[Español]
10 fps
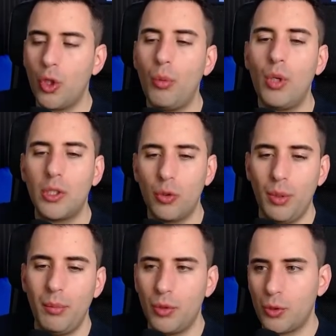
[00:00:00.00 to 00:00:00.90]
¿Cómo la
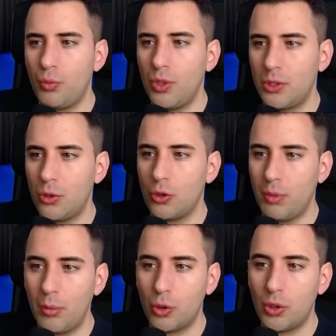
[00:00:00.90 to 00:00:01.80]
subimos? Pues nos
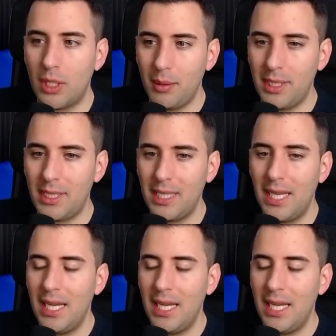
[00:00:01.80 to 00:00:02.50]
vamos otra vez